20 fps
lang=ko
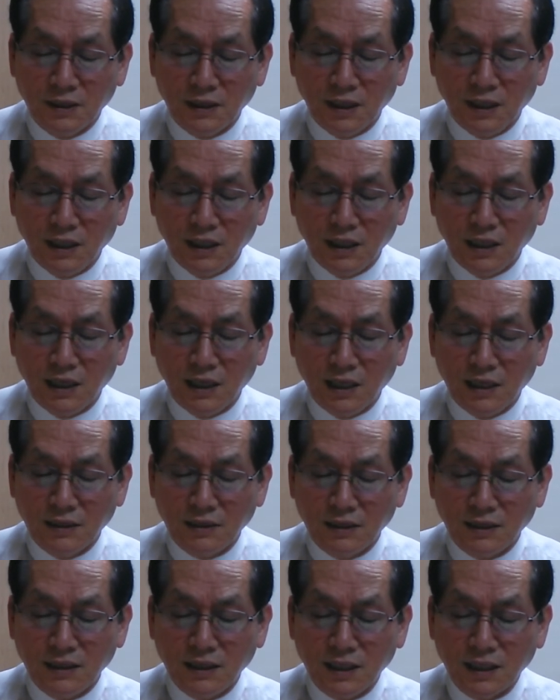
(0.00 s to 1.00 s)

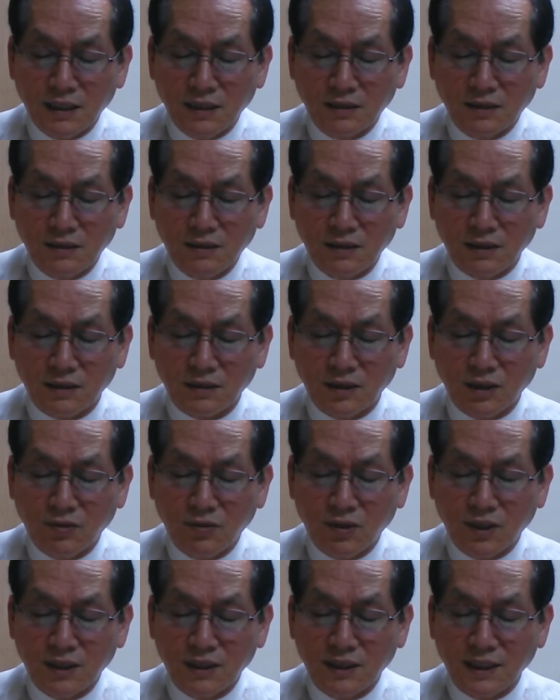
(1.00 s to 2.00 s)
예, 1항에서는
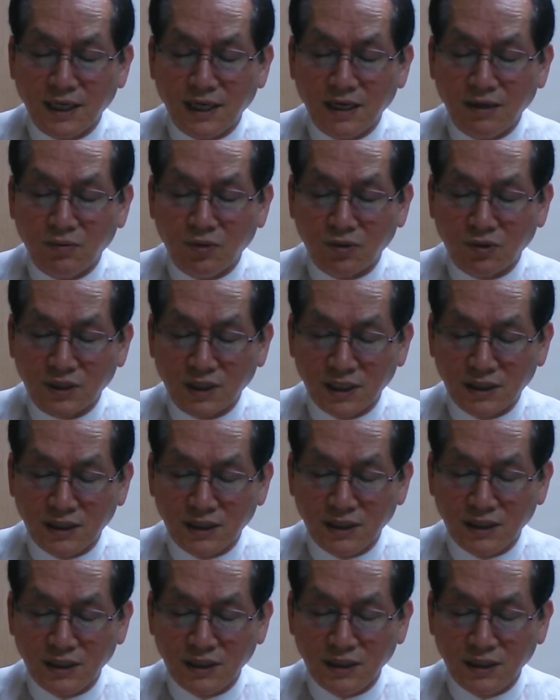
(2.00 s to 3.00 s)
여호와는 나의
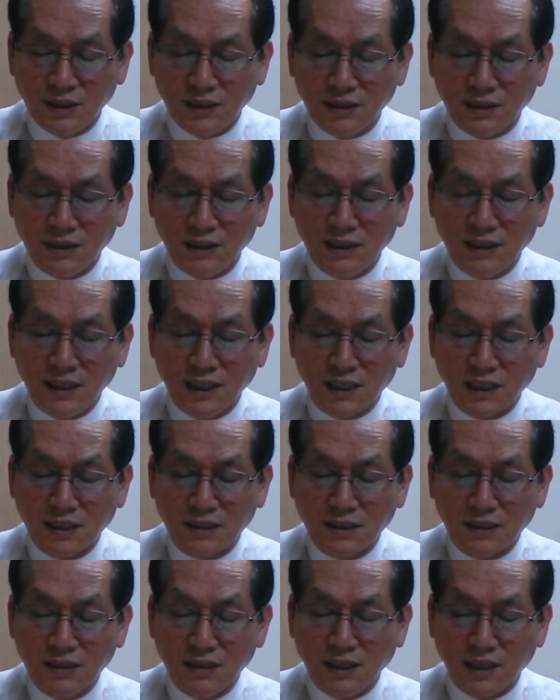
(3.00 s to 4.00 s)
목자시니
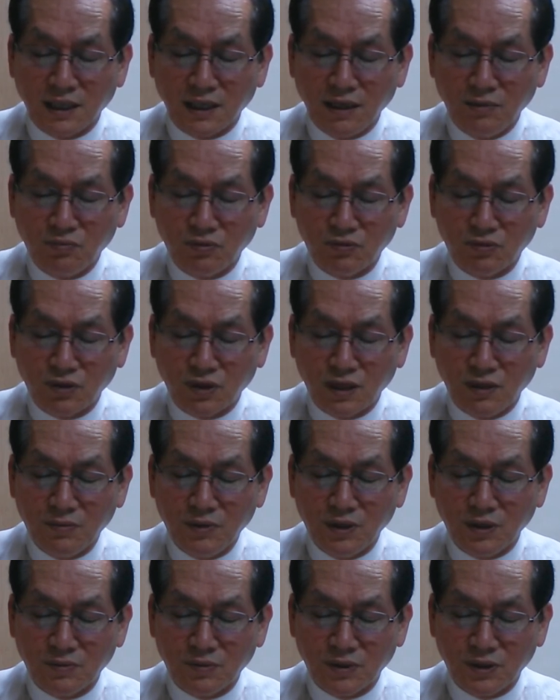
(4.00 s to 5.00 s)
2항에서는 내게
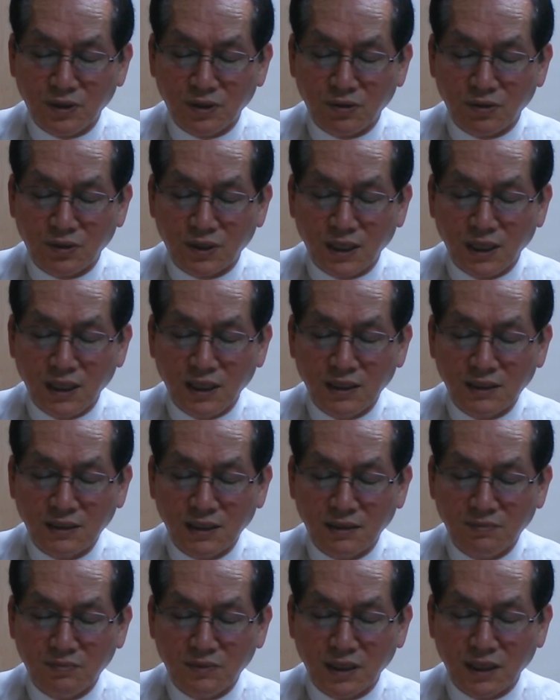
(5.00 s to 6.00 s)
부족함이 없으리로다
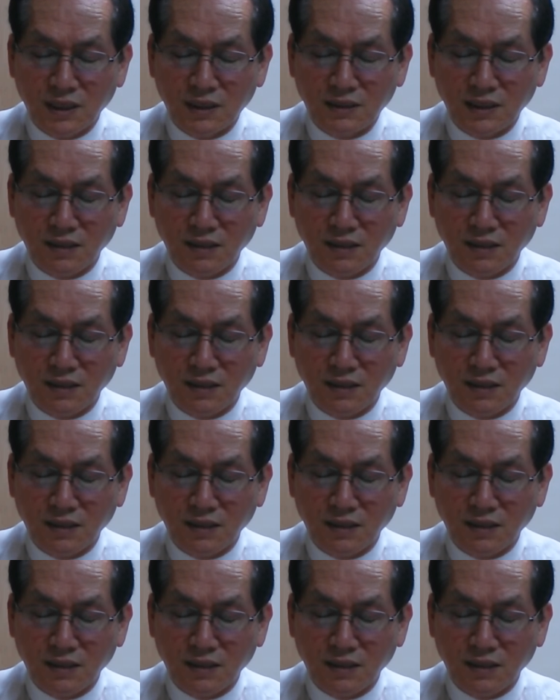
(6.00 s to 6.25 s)
3항,